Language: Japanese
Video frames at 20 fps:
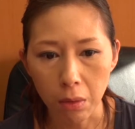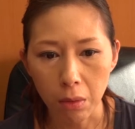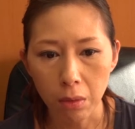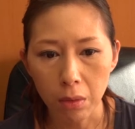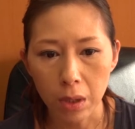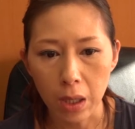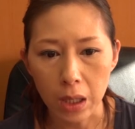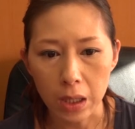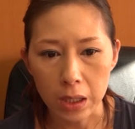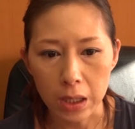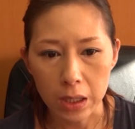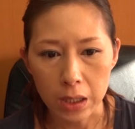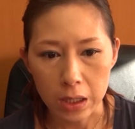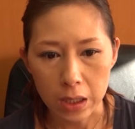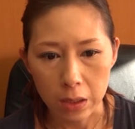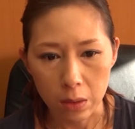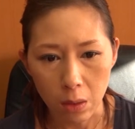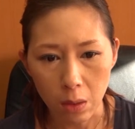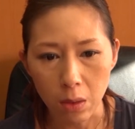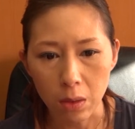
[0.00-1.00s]
大垣
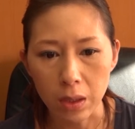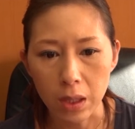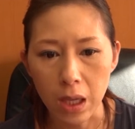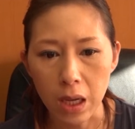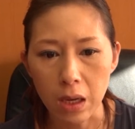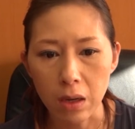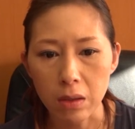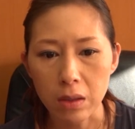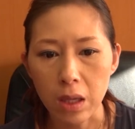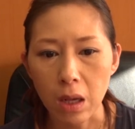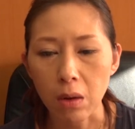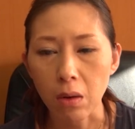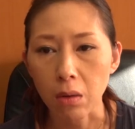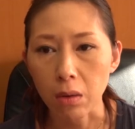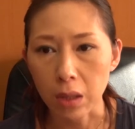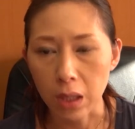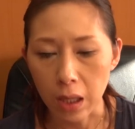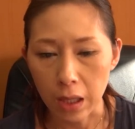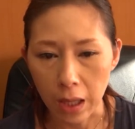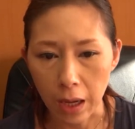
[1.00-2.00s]
市の
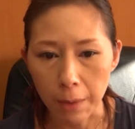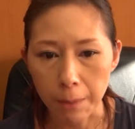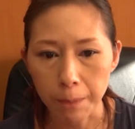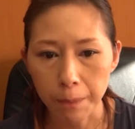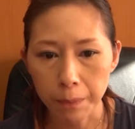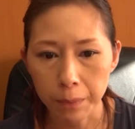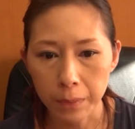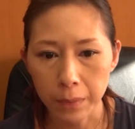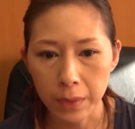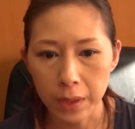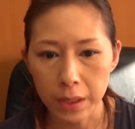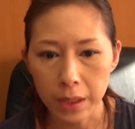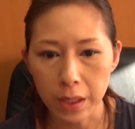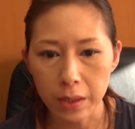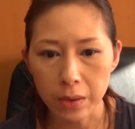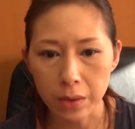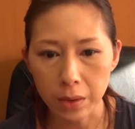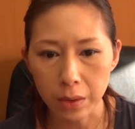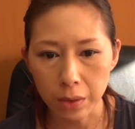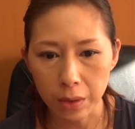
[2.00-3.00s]
ネイルサロン7
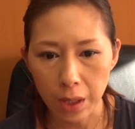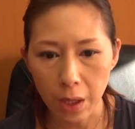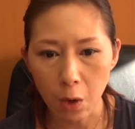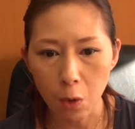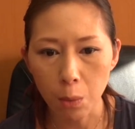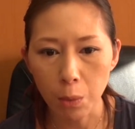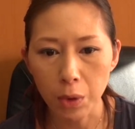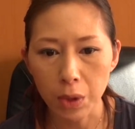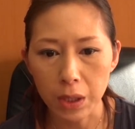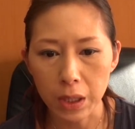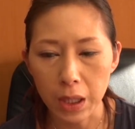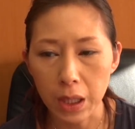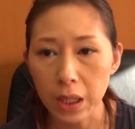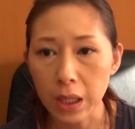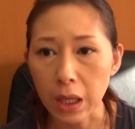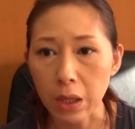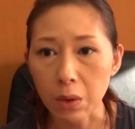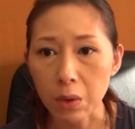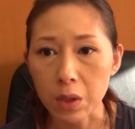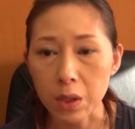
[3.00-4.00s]
安くて思いっきり
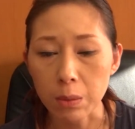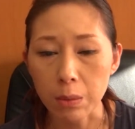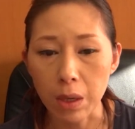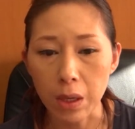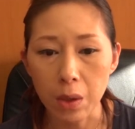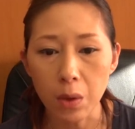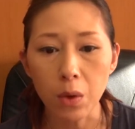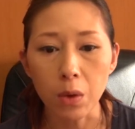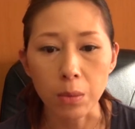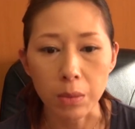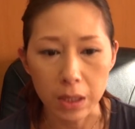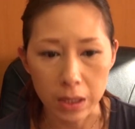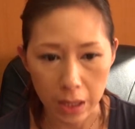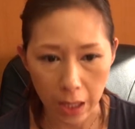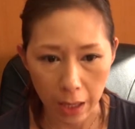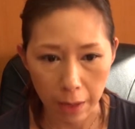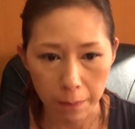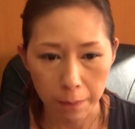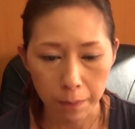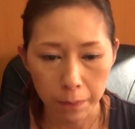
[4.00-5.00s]
楽しめるお
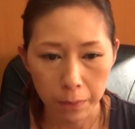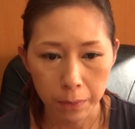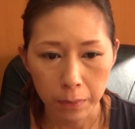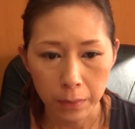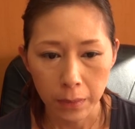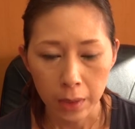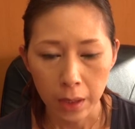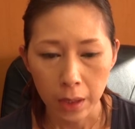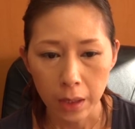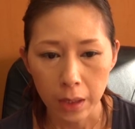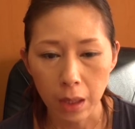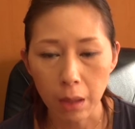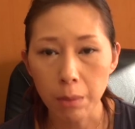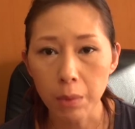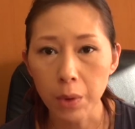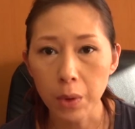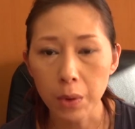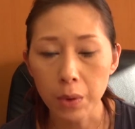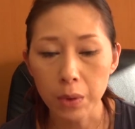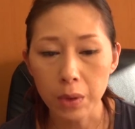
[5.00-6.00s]
店で
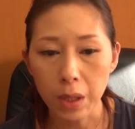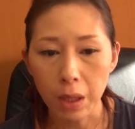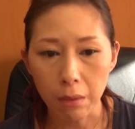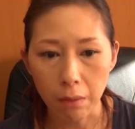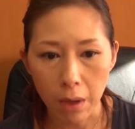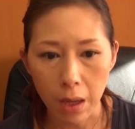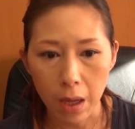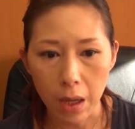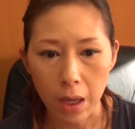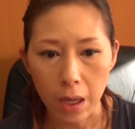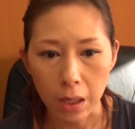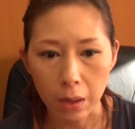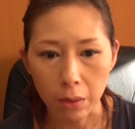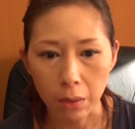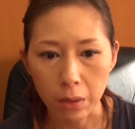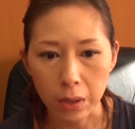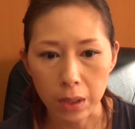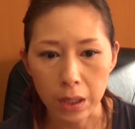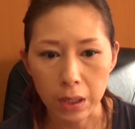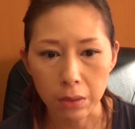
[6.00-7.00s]
ブログでは、えっ
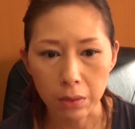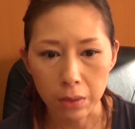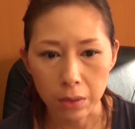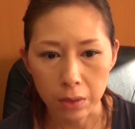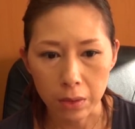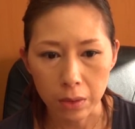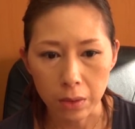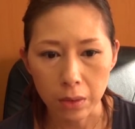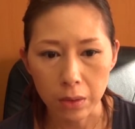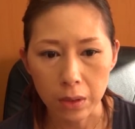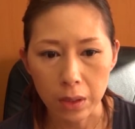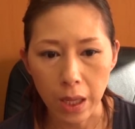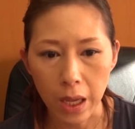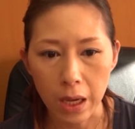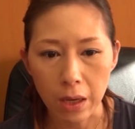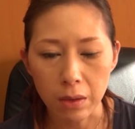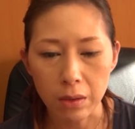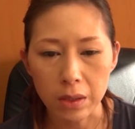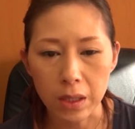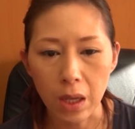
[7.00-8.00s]
と、岐阜
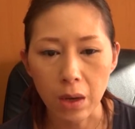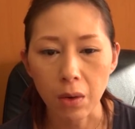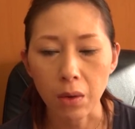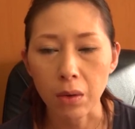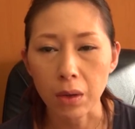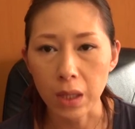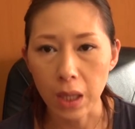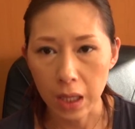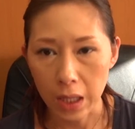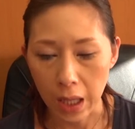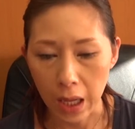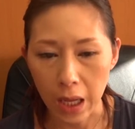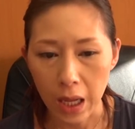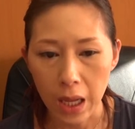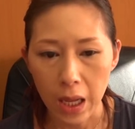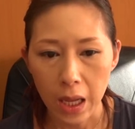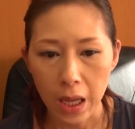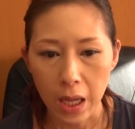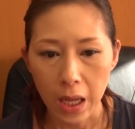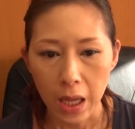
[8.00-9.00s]
ネイルサロン7
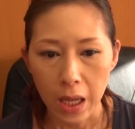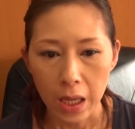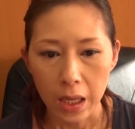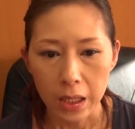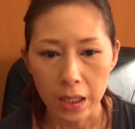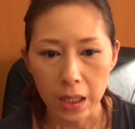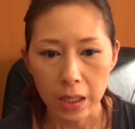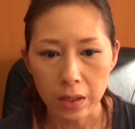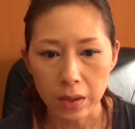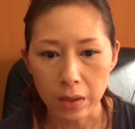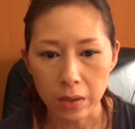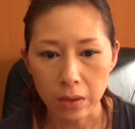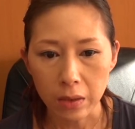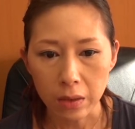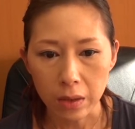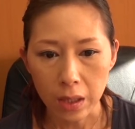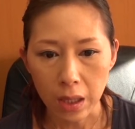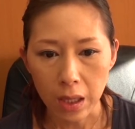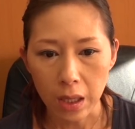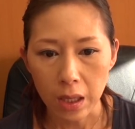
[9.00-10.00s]
安
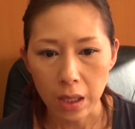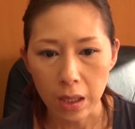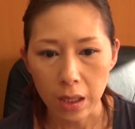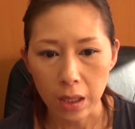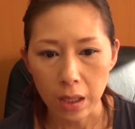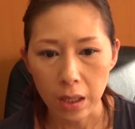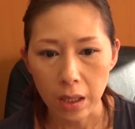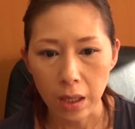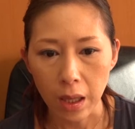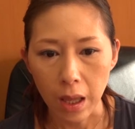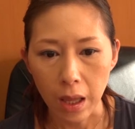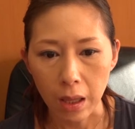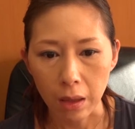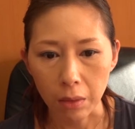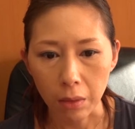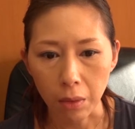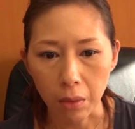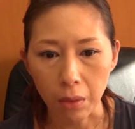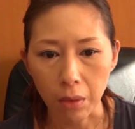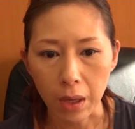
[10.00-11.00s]
くてえー、
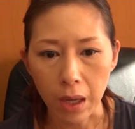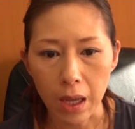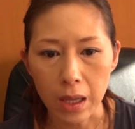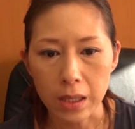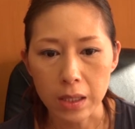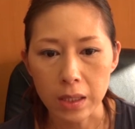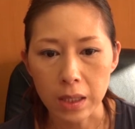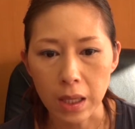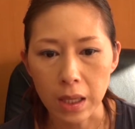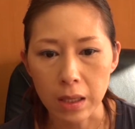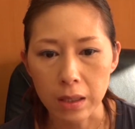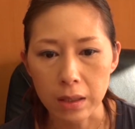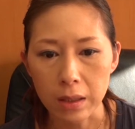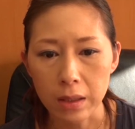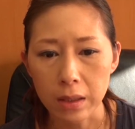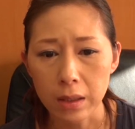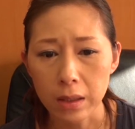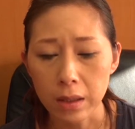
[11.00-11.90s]
と、完全